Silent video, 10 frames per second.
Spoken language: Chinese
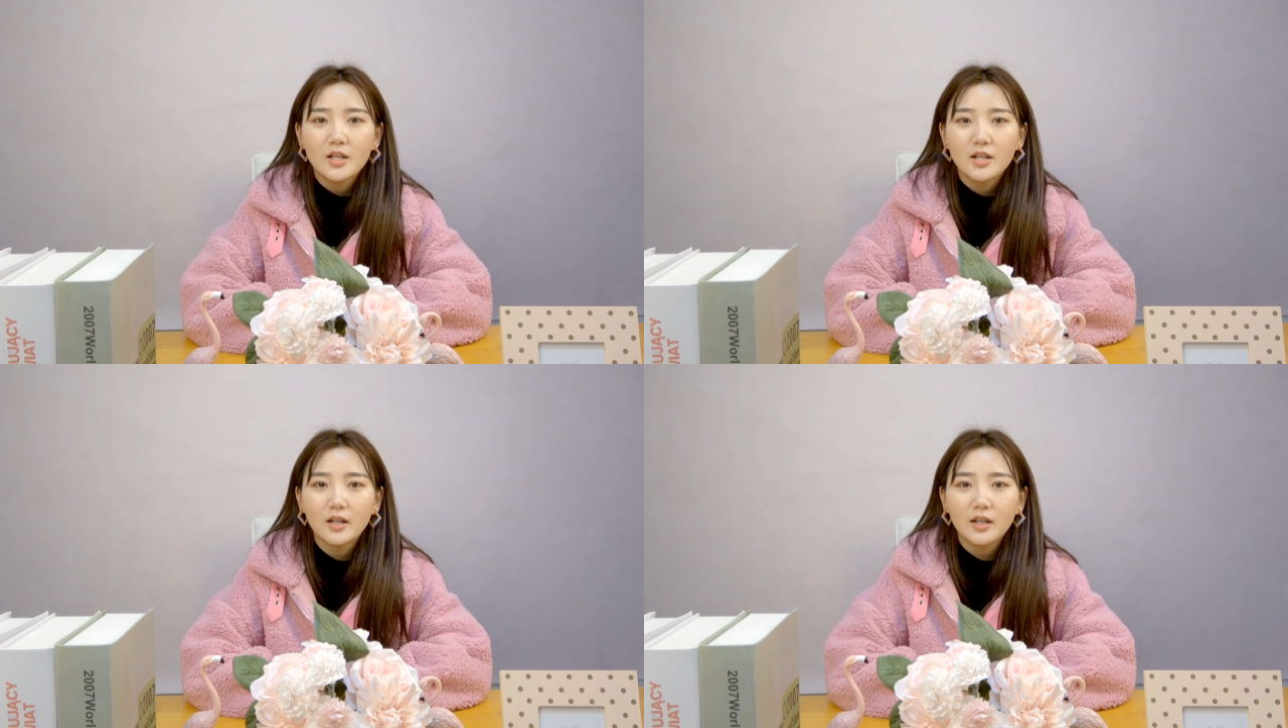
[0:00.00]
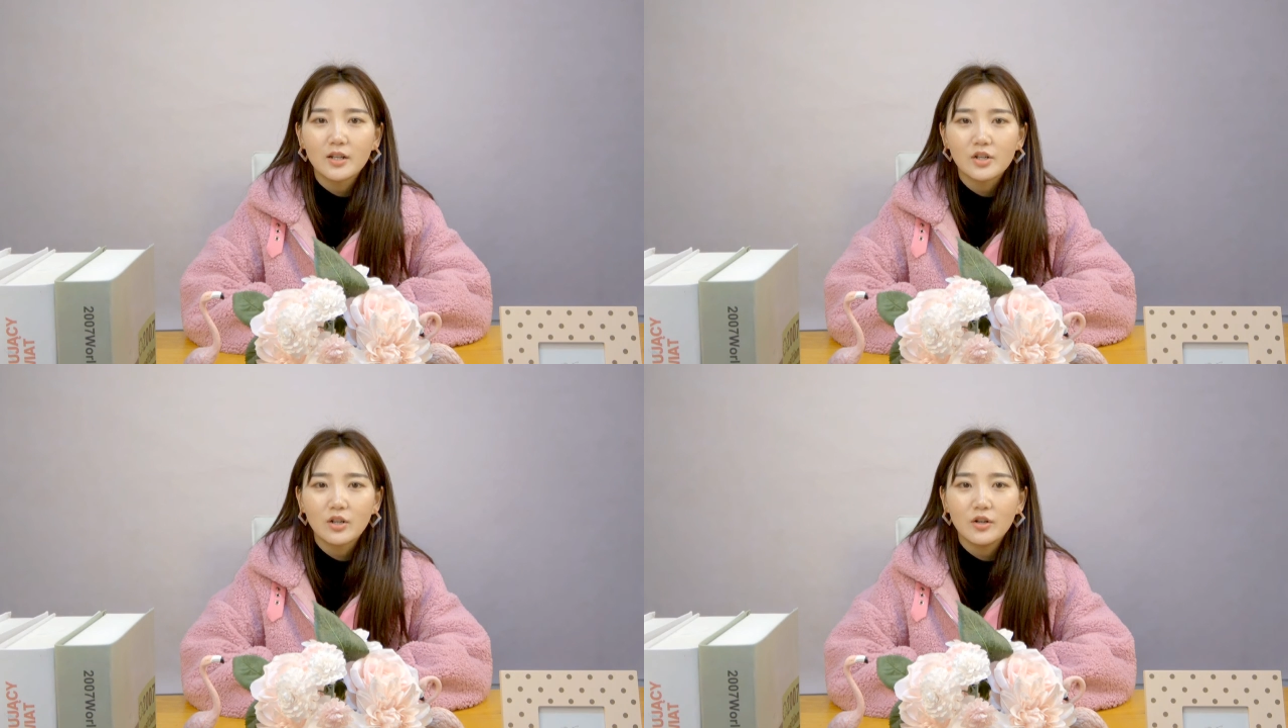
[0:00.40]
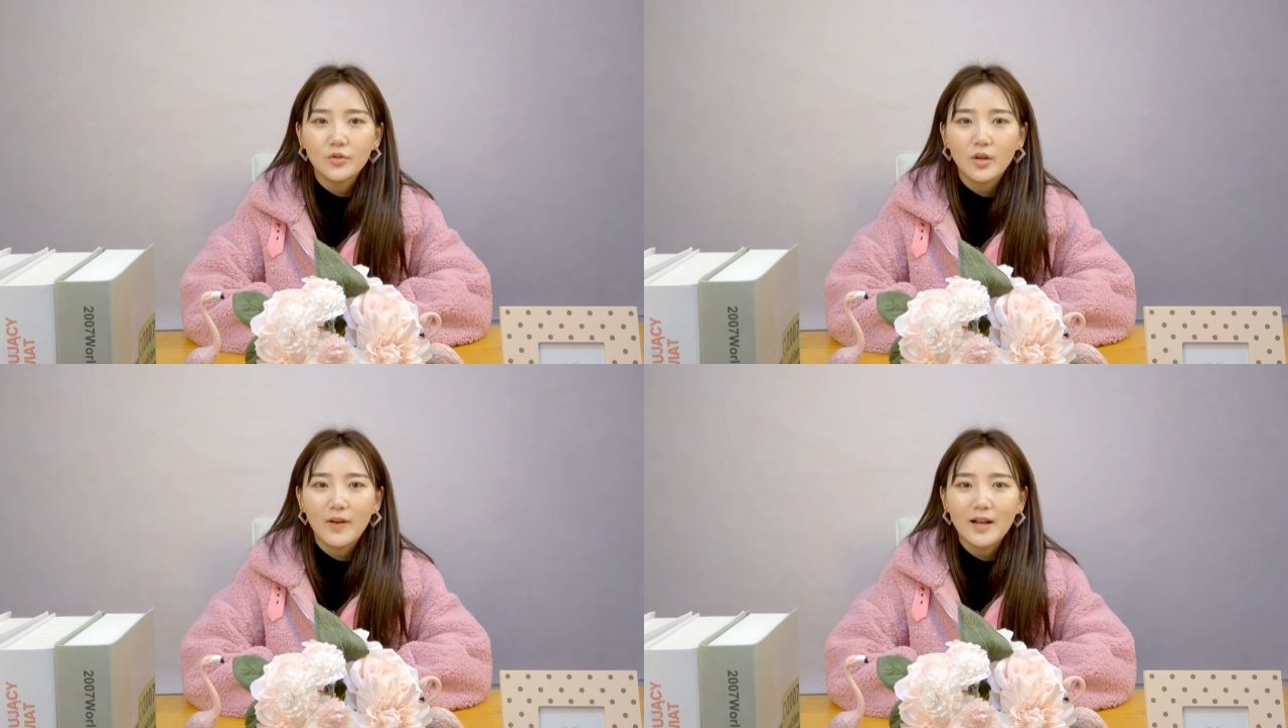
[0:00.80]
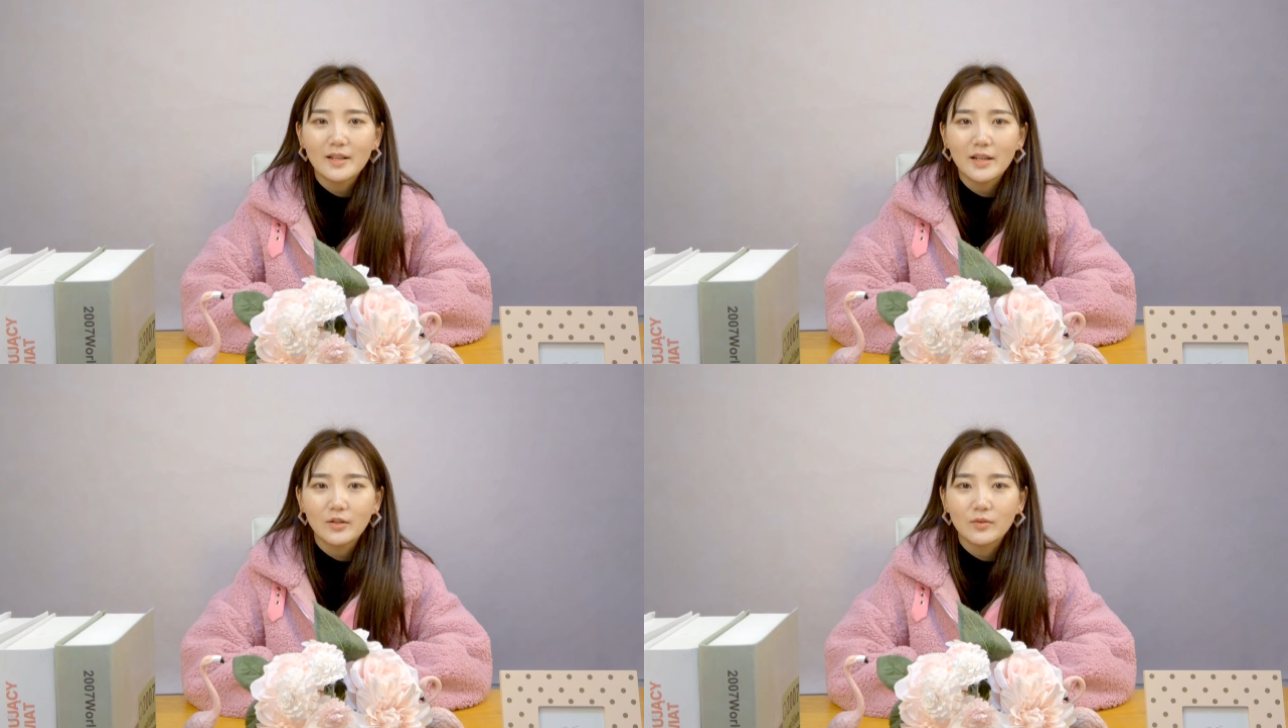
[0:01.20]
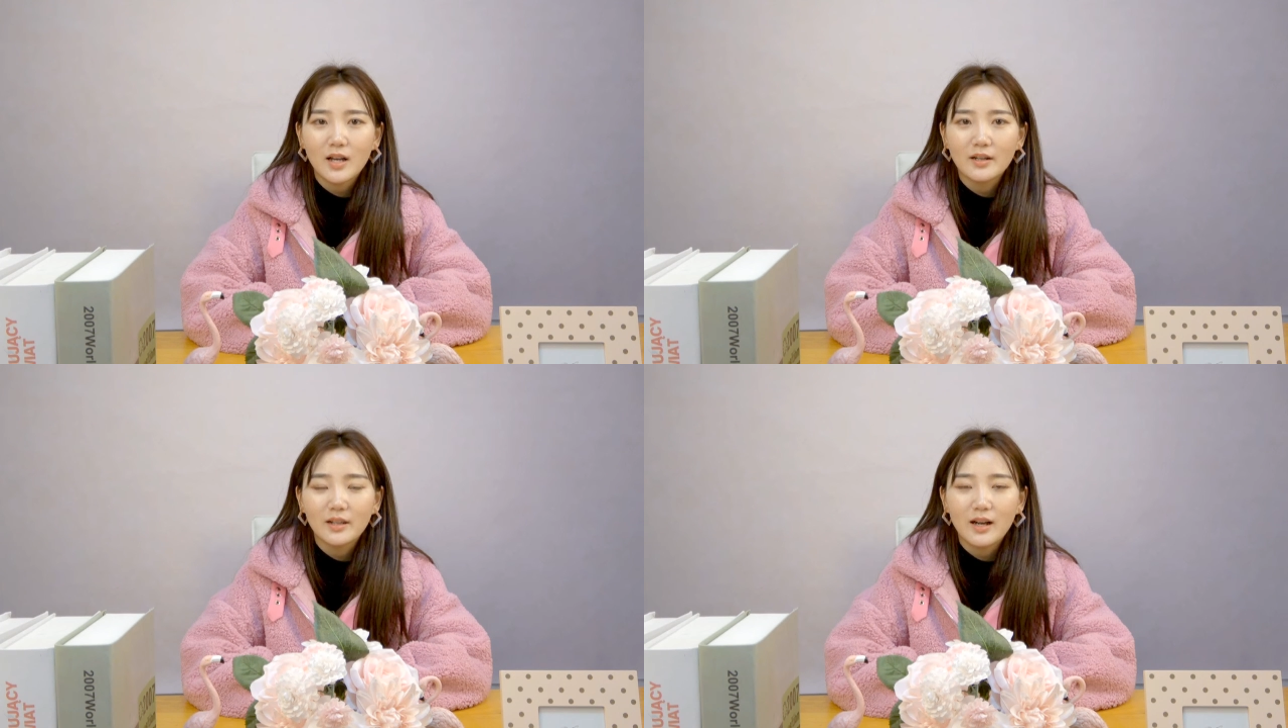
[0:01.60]
整理的时候，却发现有
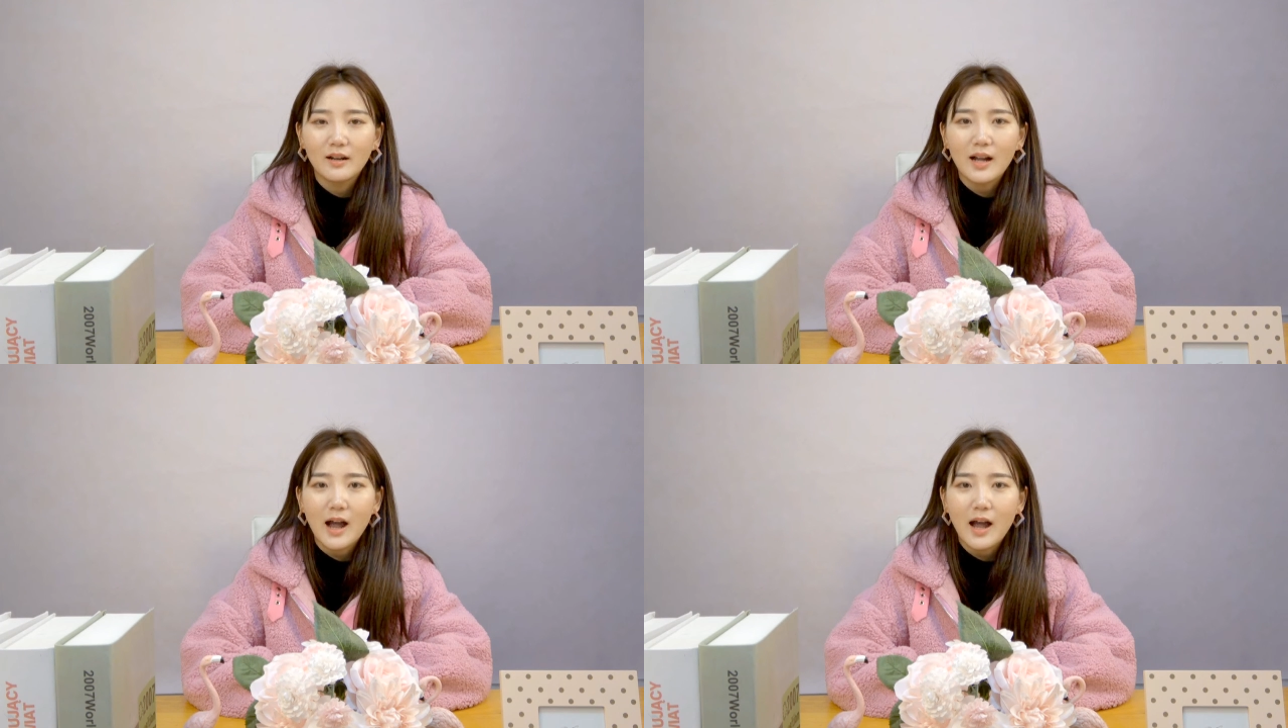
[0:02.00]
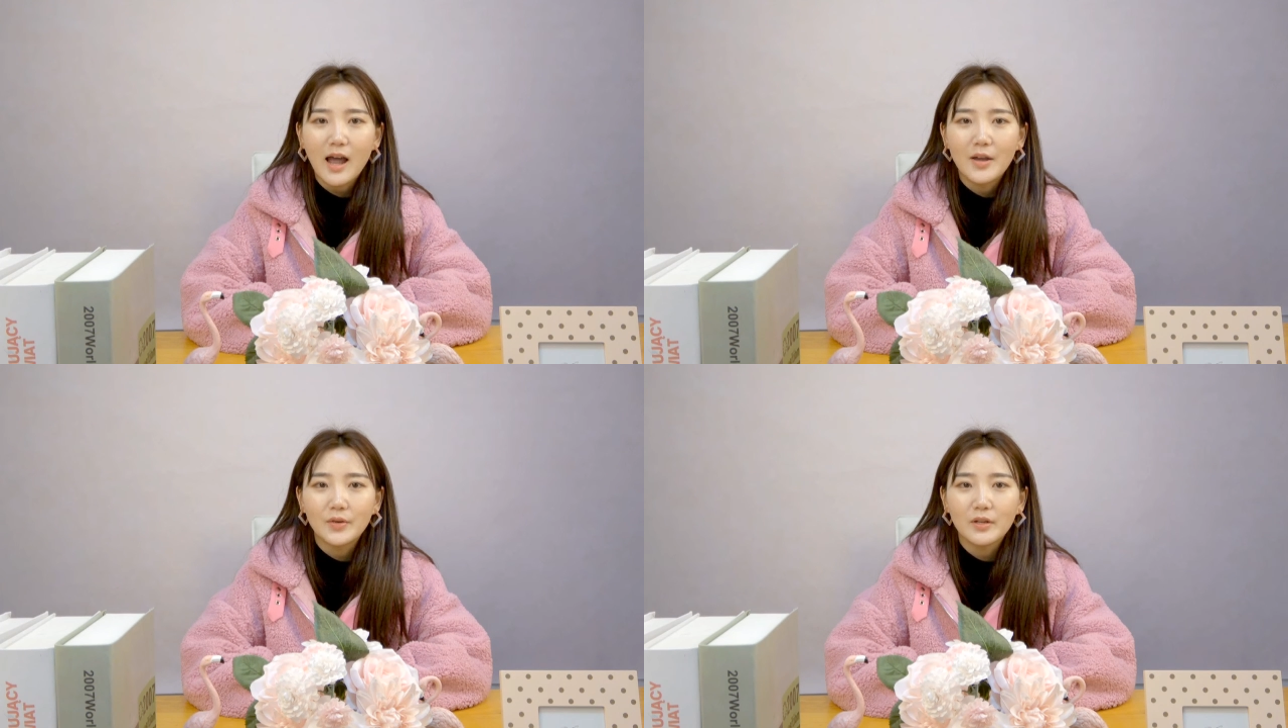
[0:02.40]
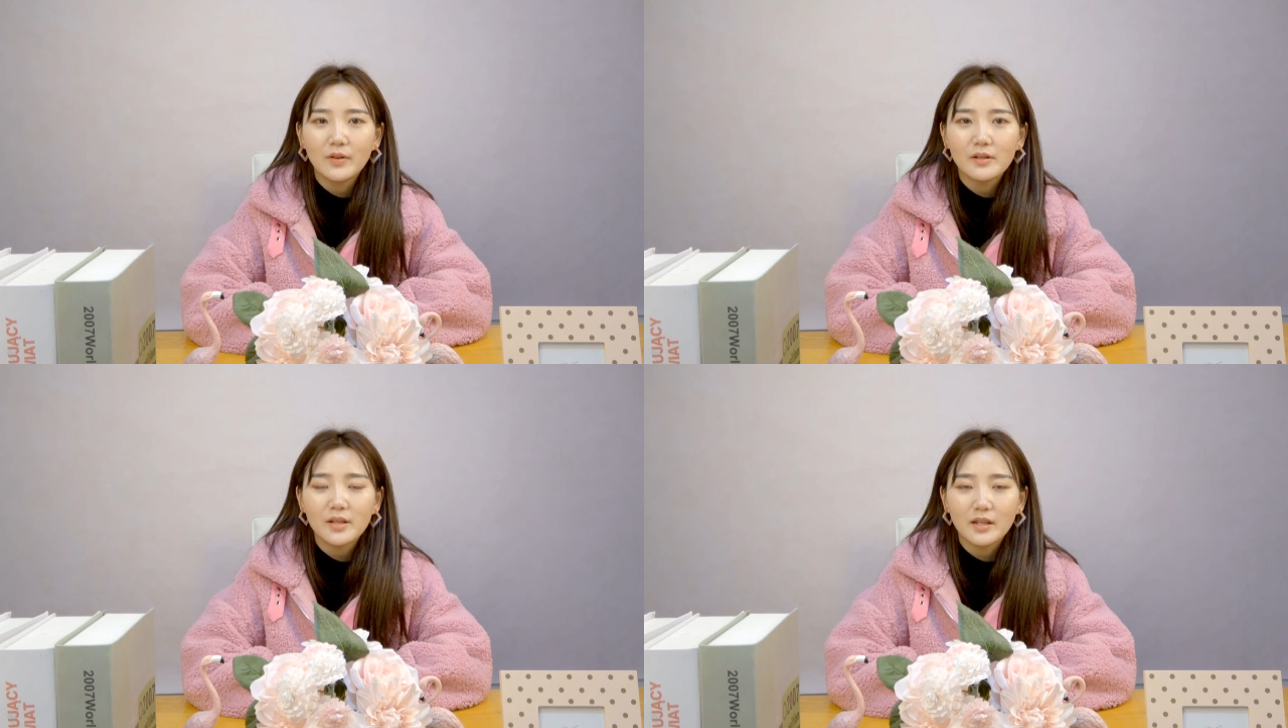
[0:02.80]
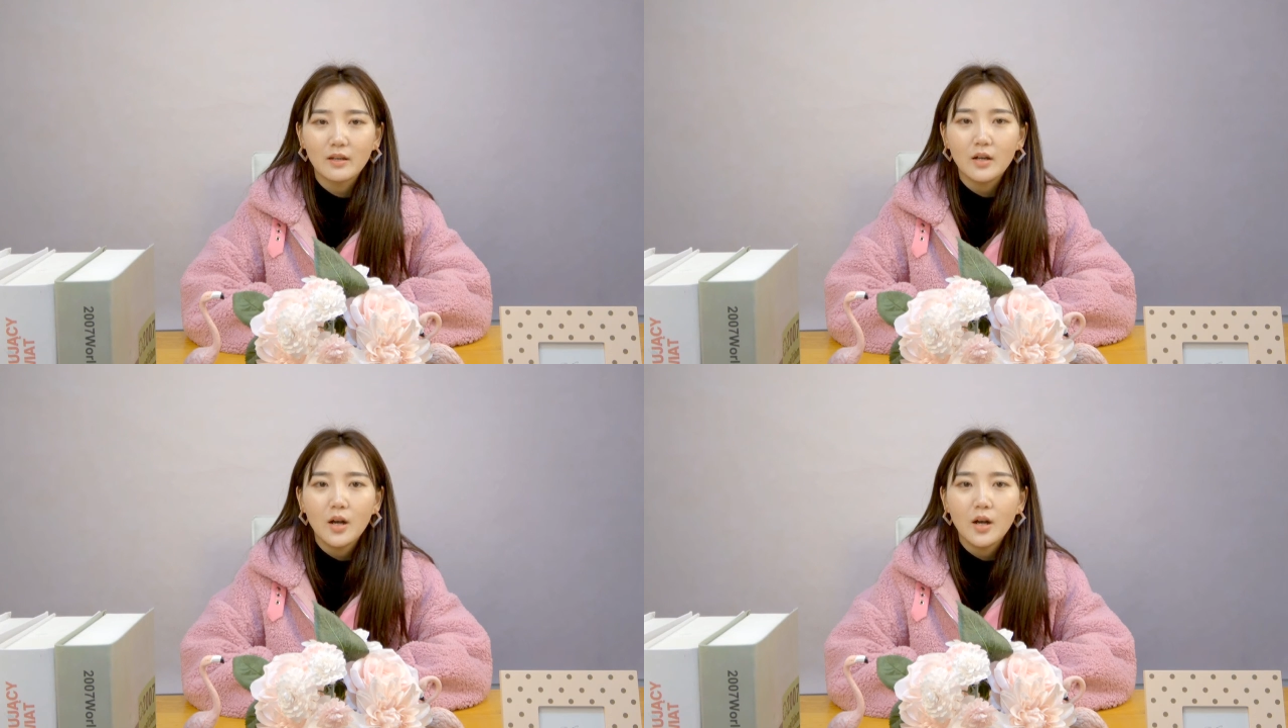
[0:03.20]
张银行卡，还有一封信。